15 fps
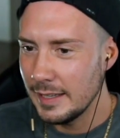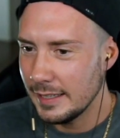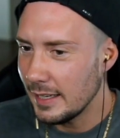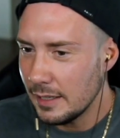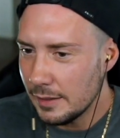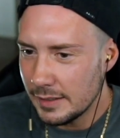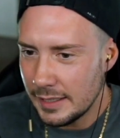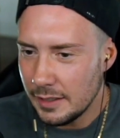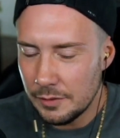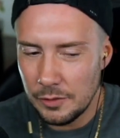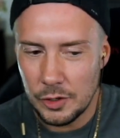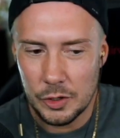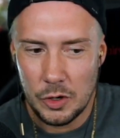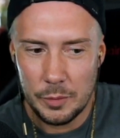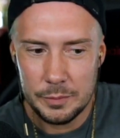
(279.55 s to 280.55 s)
Jede, jede
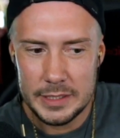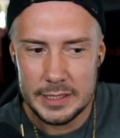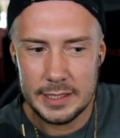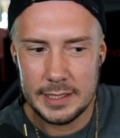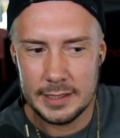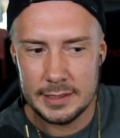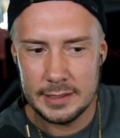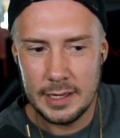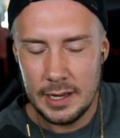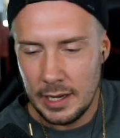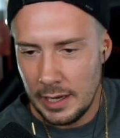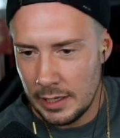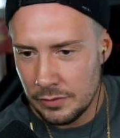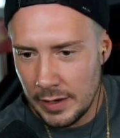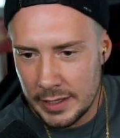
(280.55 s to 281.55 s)
Woche kommt dieser Satz.
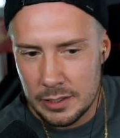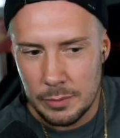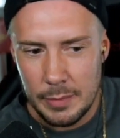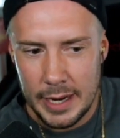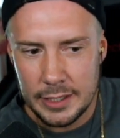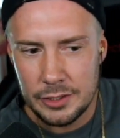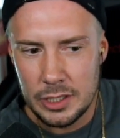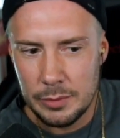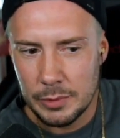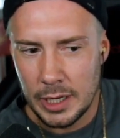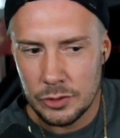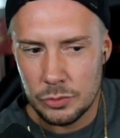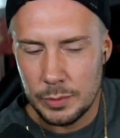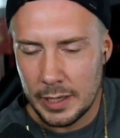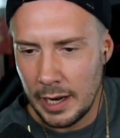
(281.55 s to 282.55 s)
Ich wette, im echten Leben
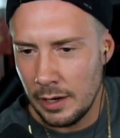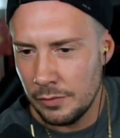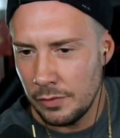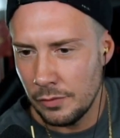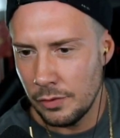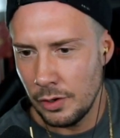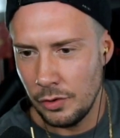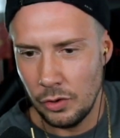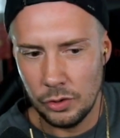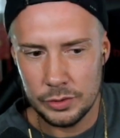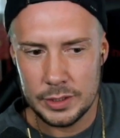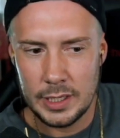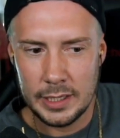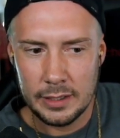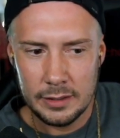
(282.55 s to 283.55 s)
kannst du mir keine 500 Euro
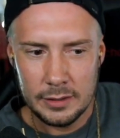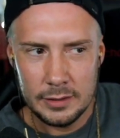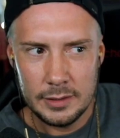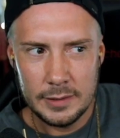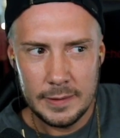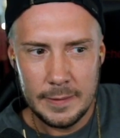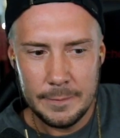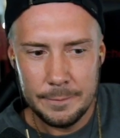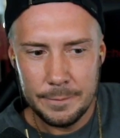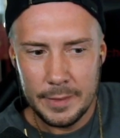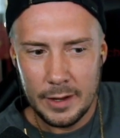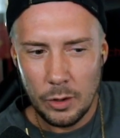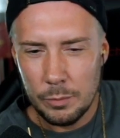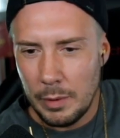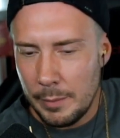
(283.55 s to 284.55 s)
zeigen.
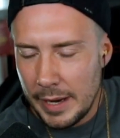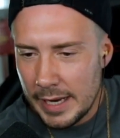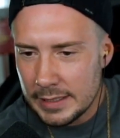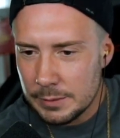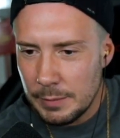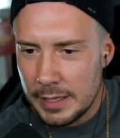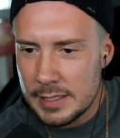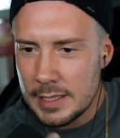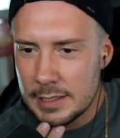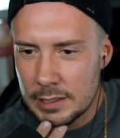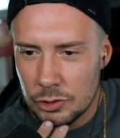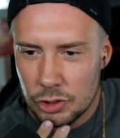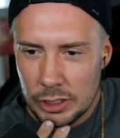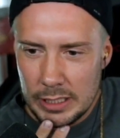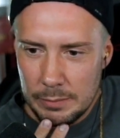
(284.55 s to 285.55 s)
Und beim ersten Mal, als er es
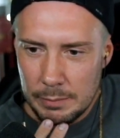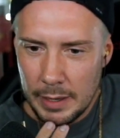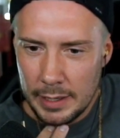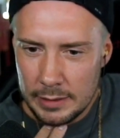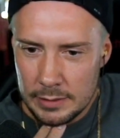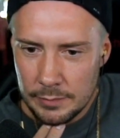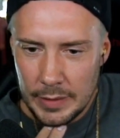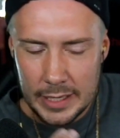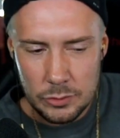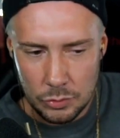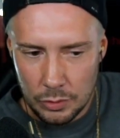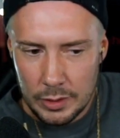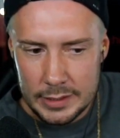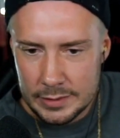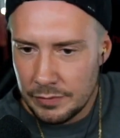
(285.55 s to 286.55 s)
geschrieben hat,
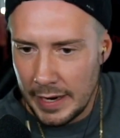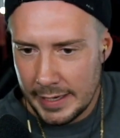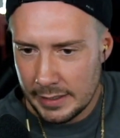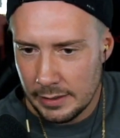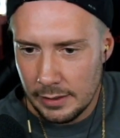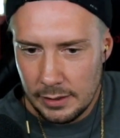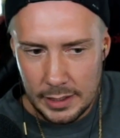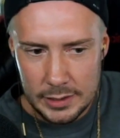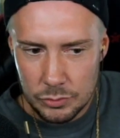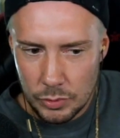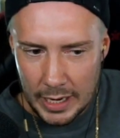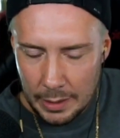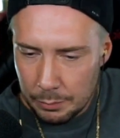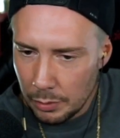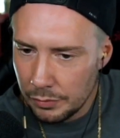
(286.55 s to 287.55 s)
also ist fake, ne? Also
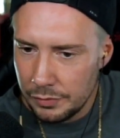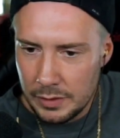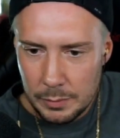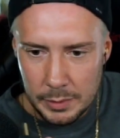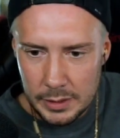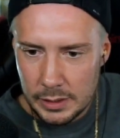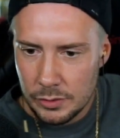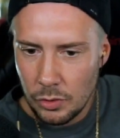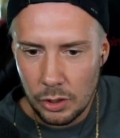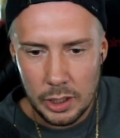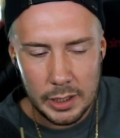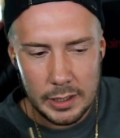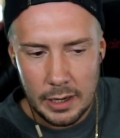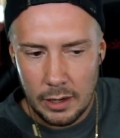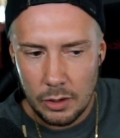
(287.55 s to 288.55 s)
kein Profilbild,
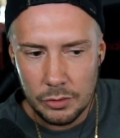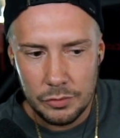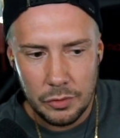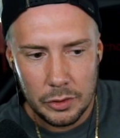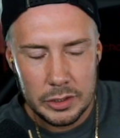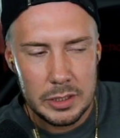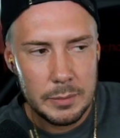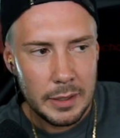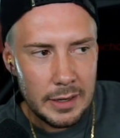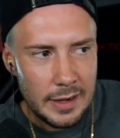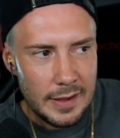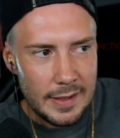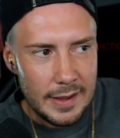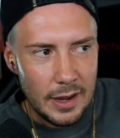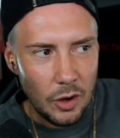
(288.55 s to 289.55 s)
neuer Account, folgt niemand.
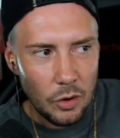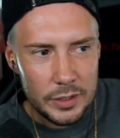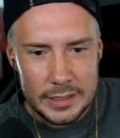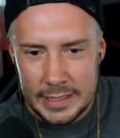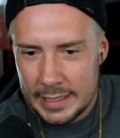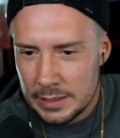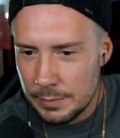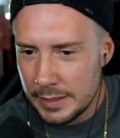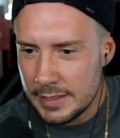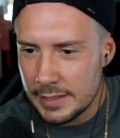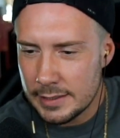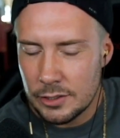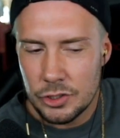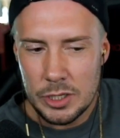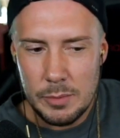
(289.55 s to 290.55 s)
Und das erste Mal, als er
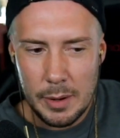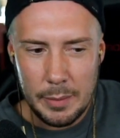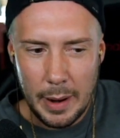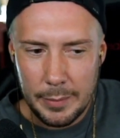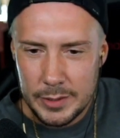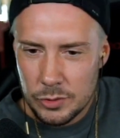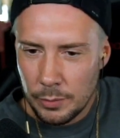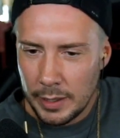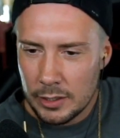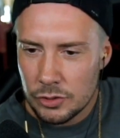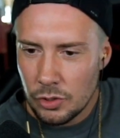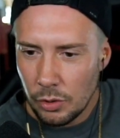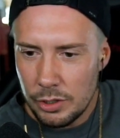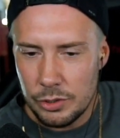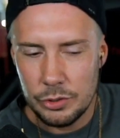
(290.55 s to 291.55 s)
es geschrieben hat, habe ich so meine
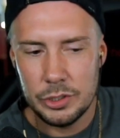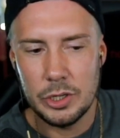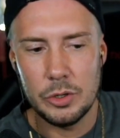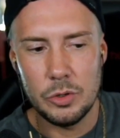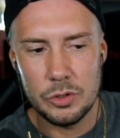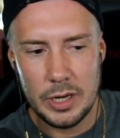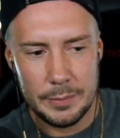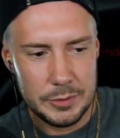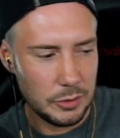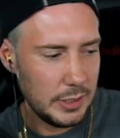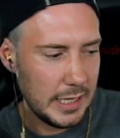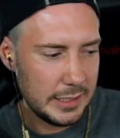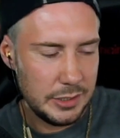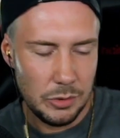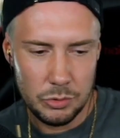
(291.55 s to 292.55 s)
Story durchgeguckt, habe so
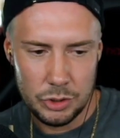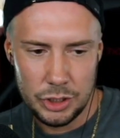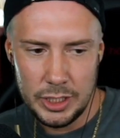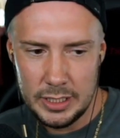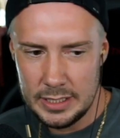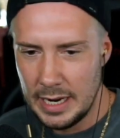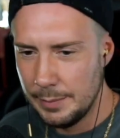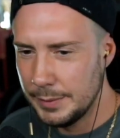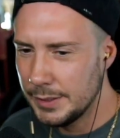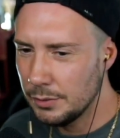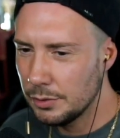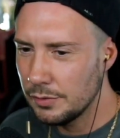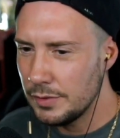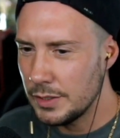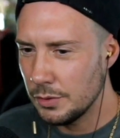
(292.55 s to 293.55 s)
gedacht, yo shit, habe ich
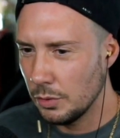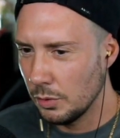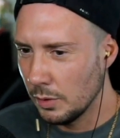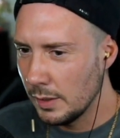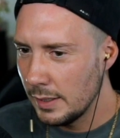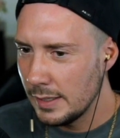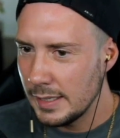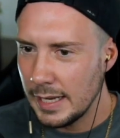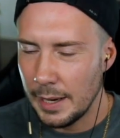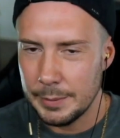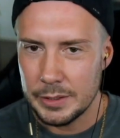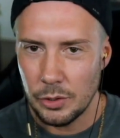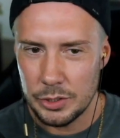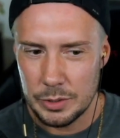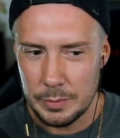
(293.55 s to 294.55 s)
irgendwie so, habe
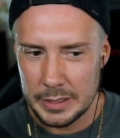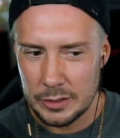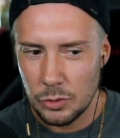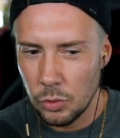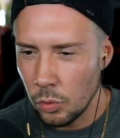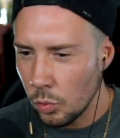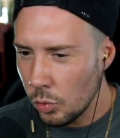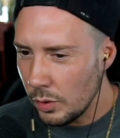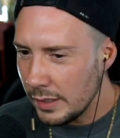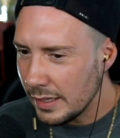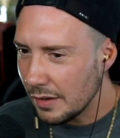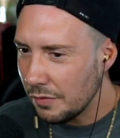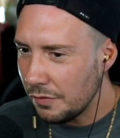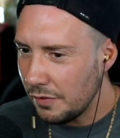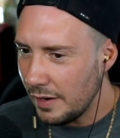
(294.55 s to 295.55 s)
ich heute mit Kohle
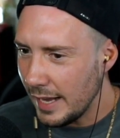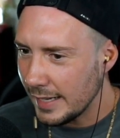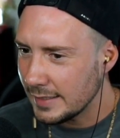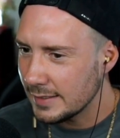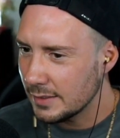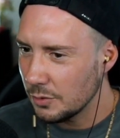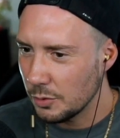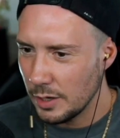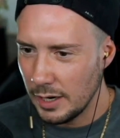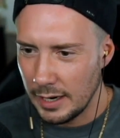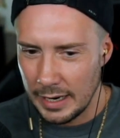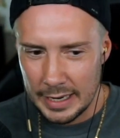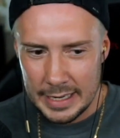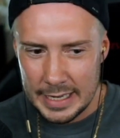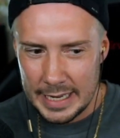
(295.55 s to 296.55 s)
geflext
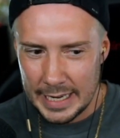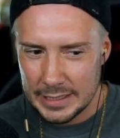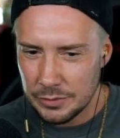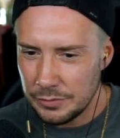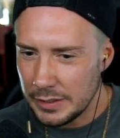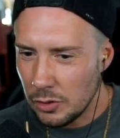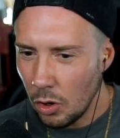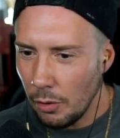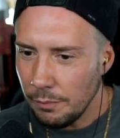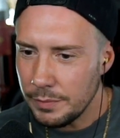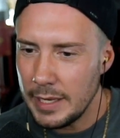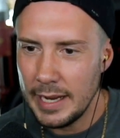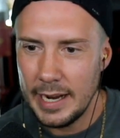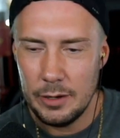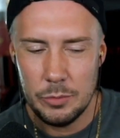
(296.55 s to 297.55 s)
oder, also wie
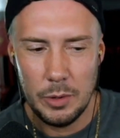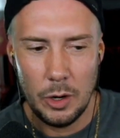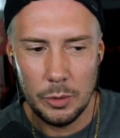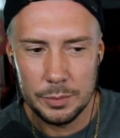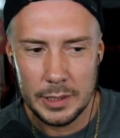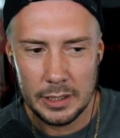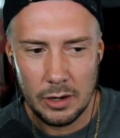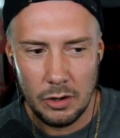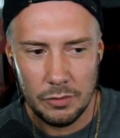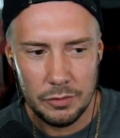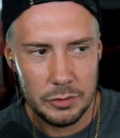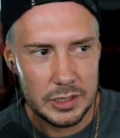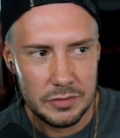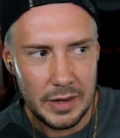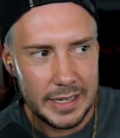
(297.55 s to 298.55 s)
kommt der überhaupt da drauf?
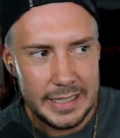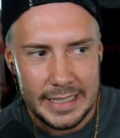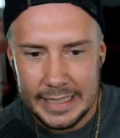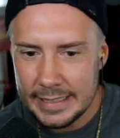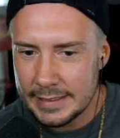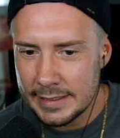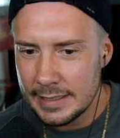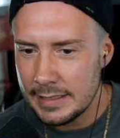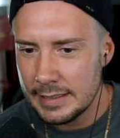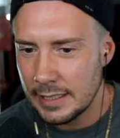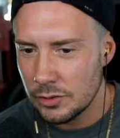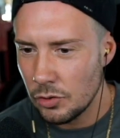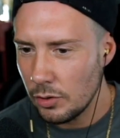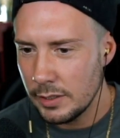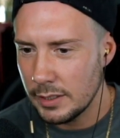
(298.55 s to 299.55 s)
Und es war nichts in dieser
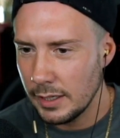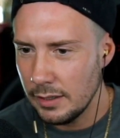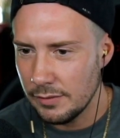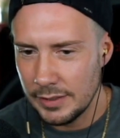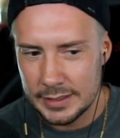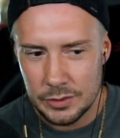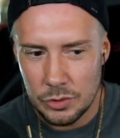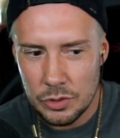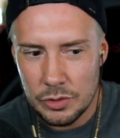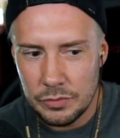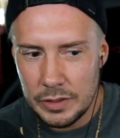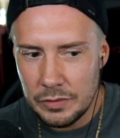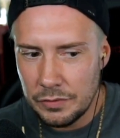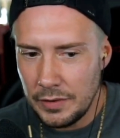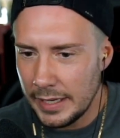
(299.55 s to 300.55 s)
Story drin, was
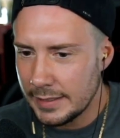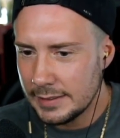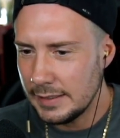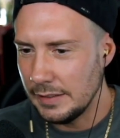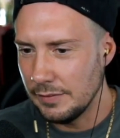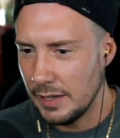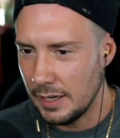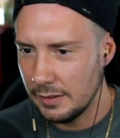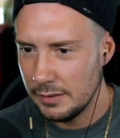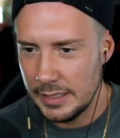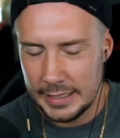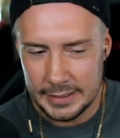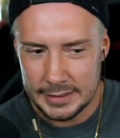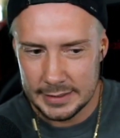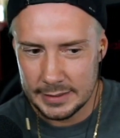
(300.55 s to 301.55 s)
irgendwie flexi war.
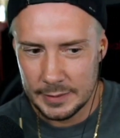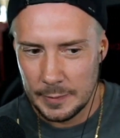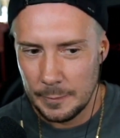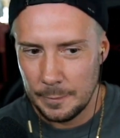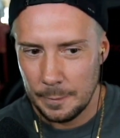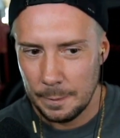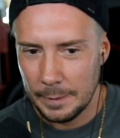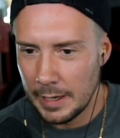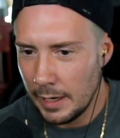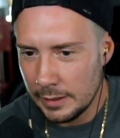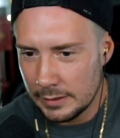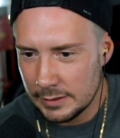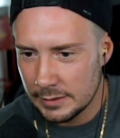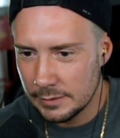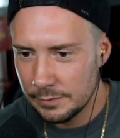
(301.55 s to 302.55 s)
Nichts. Gar
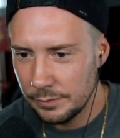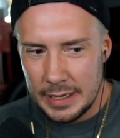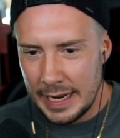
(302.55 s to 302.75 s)
nichts.